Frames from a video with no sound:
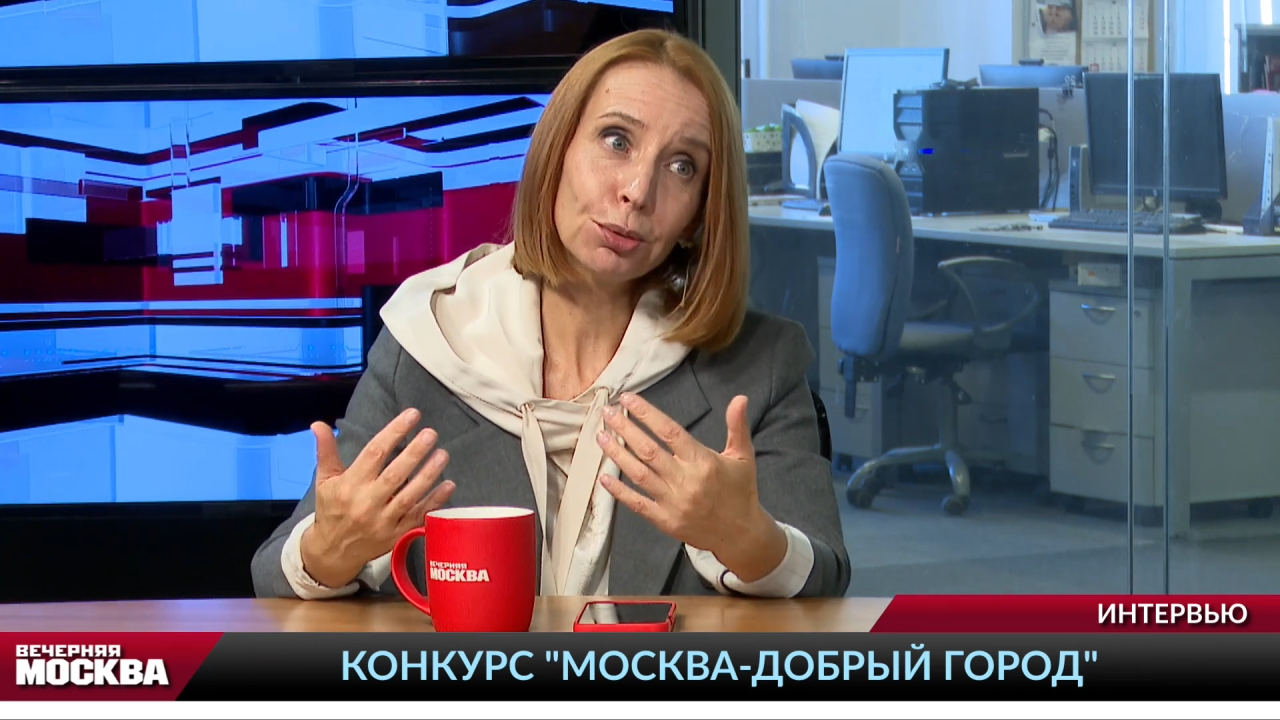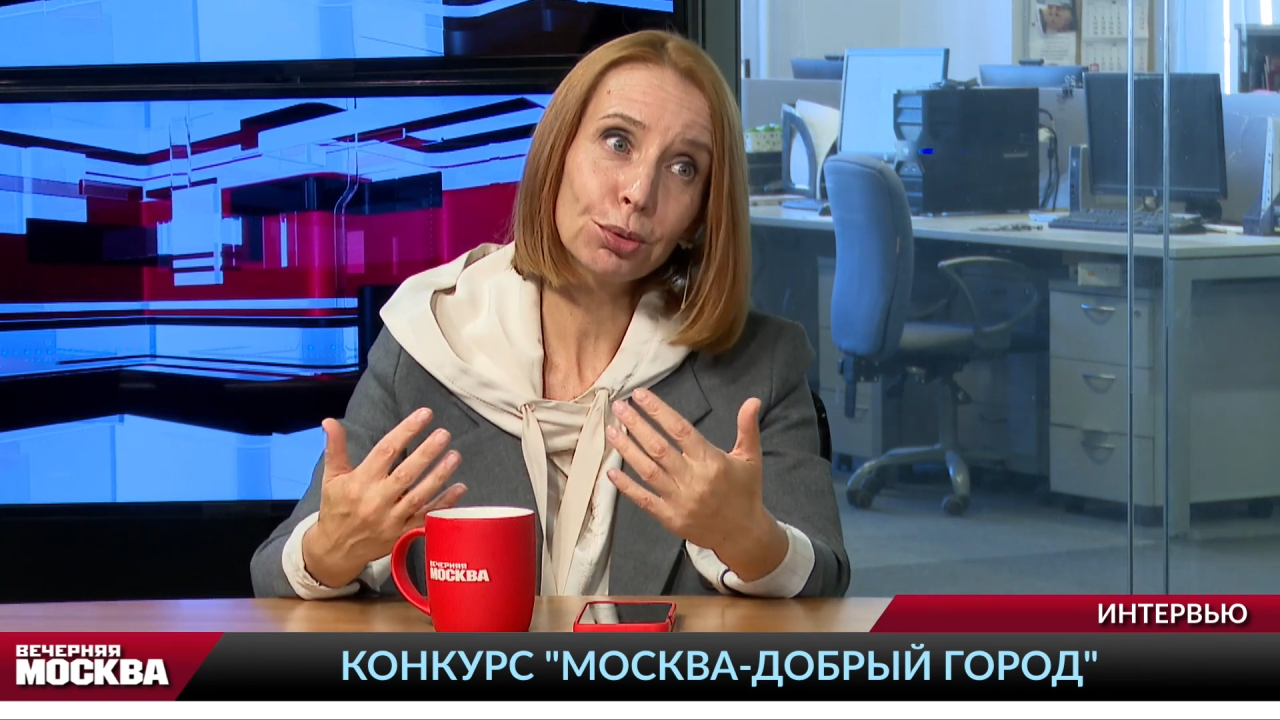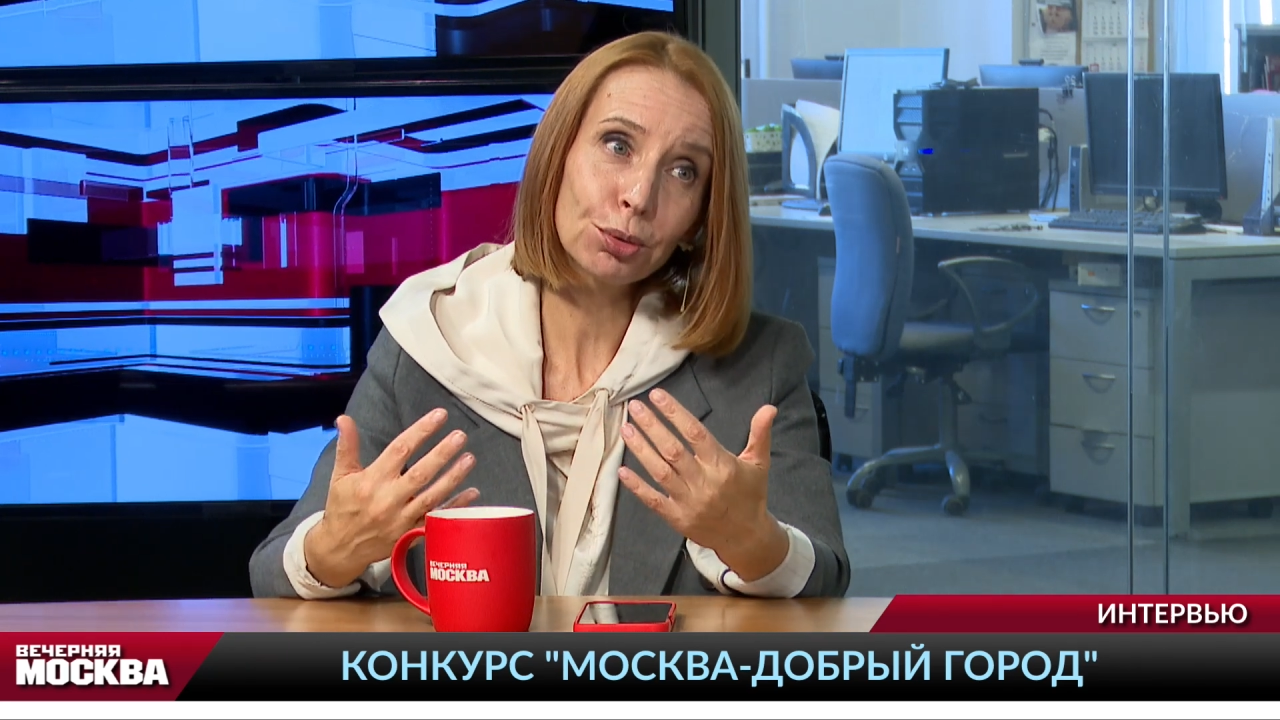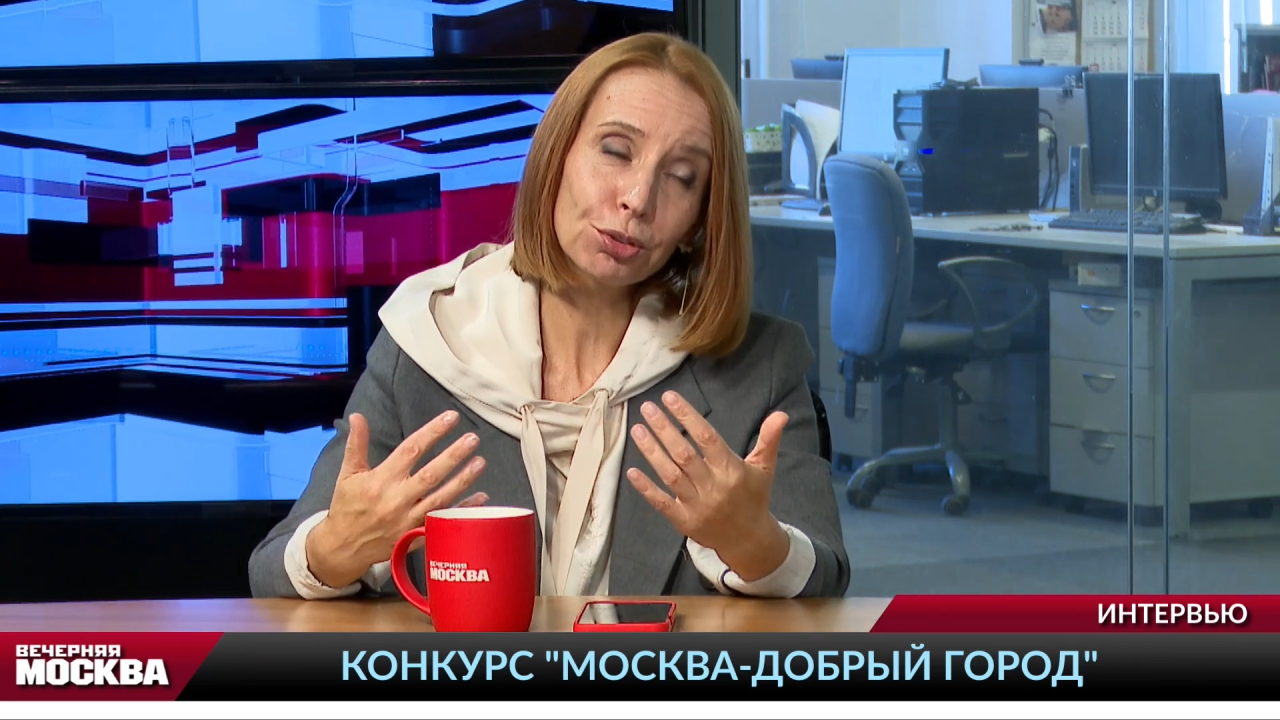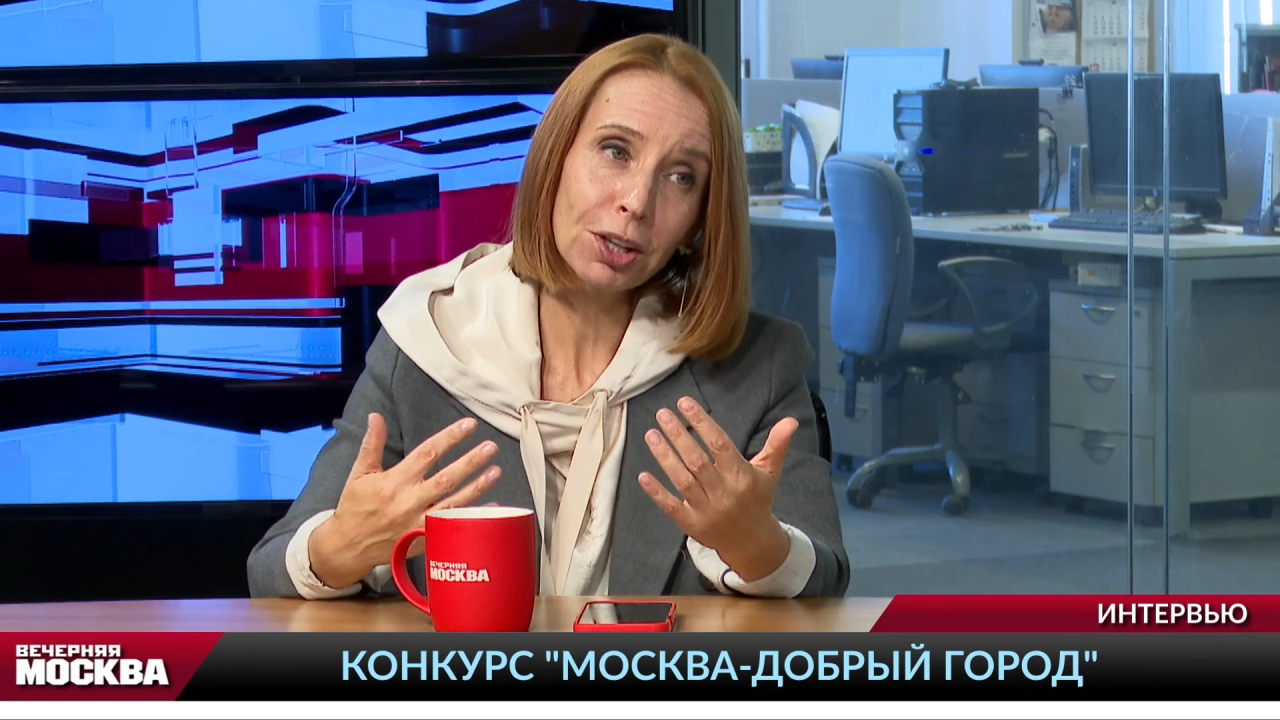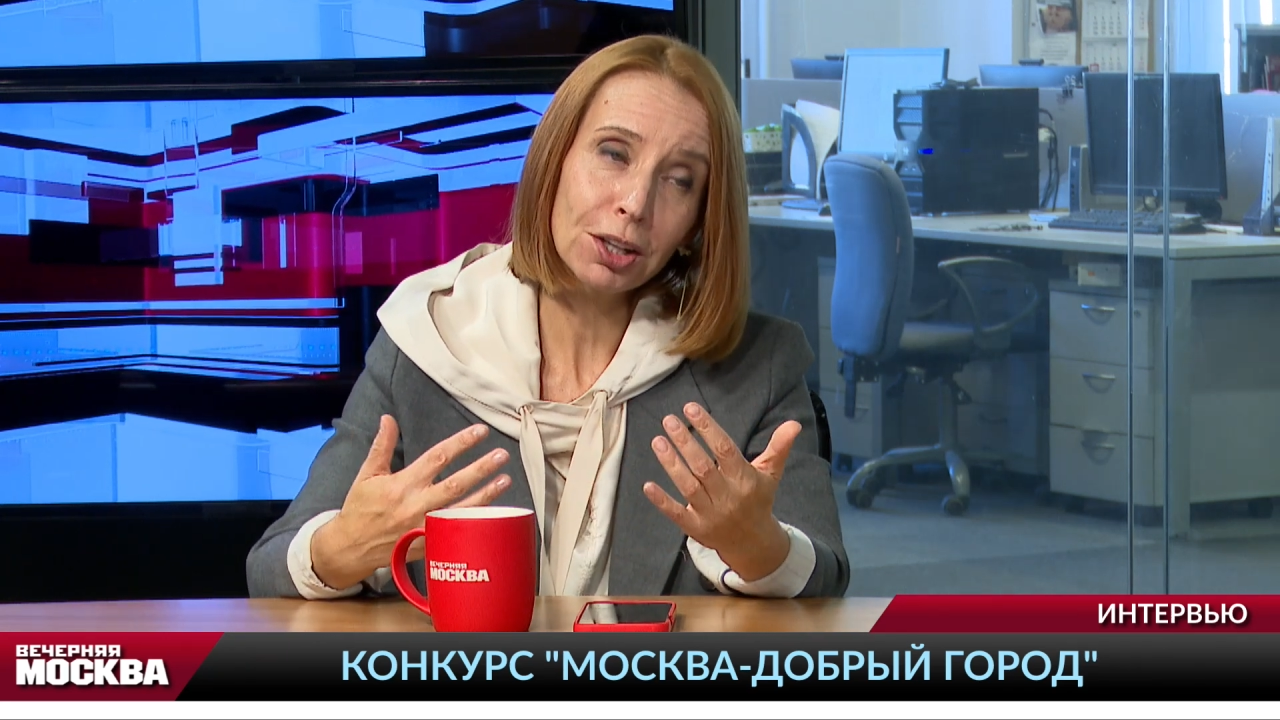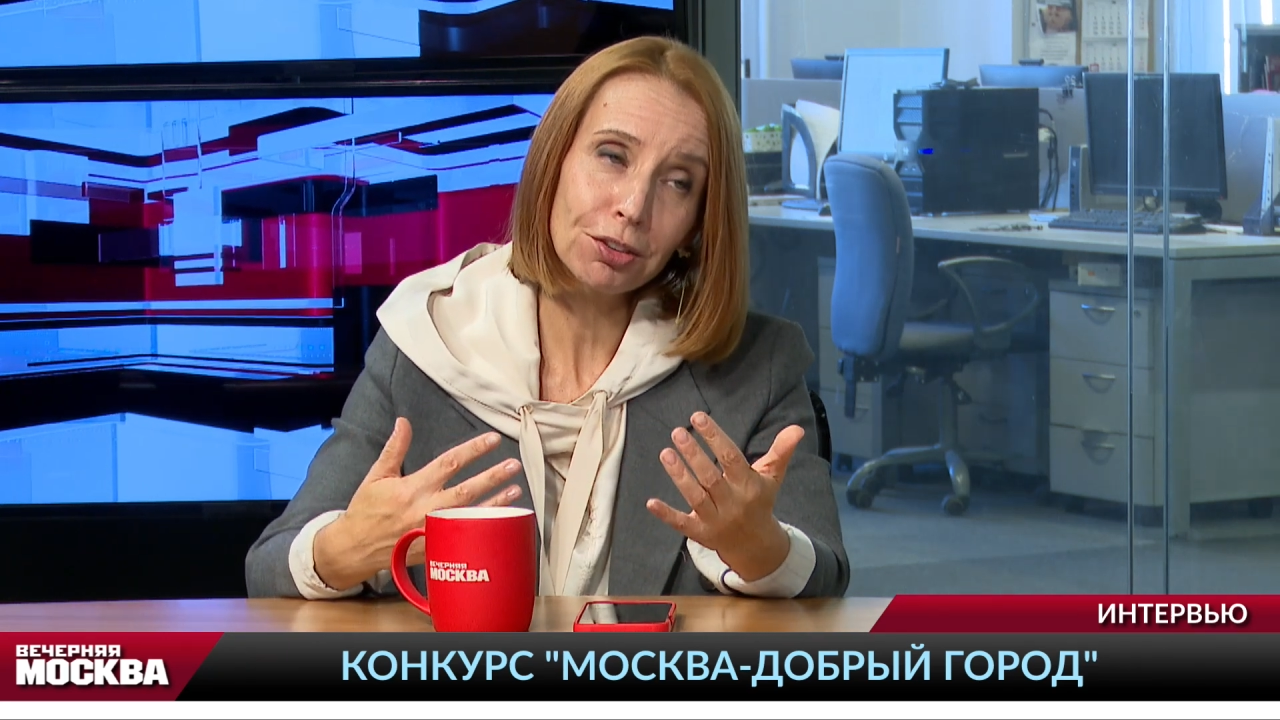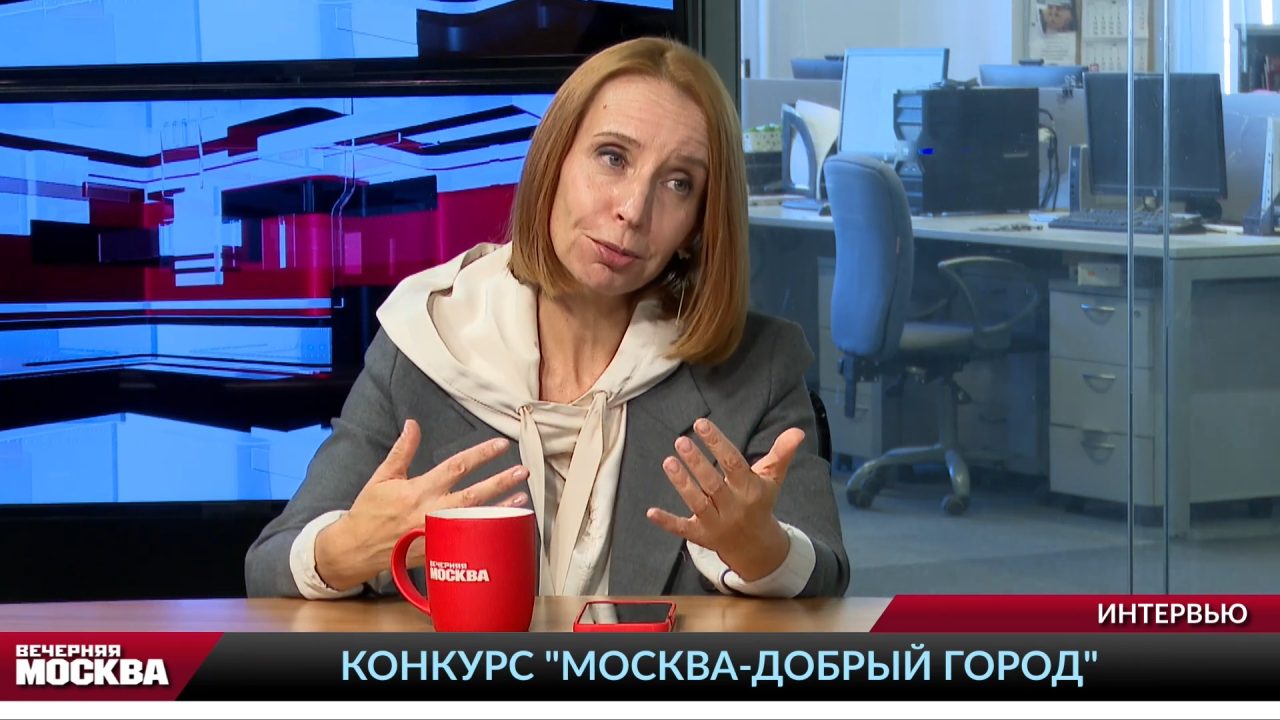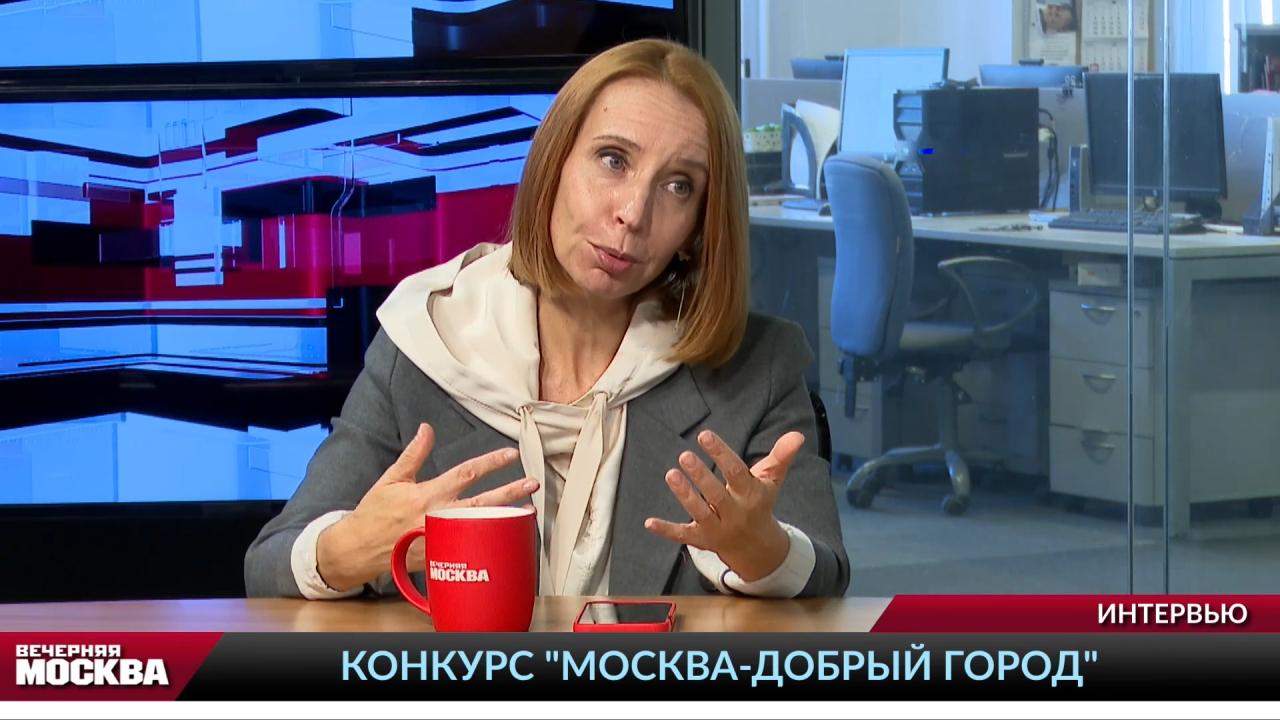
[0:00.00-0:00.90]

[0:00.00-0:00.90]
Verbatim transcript: нуждаются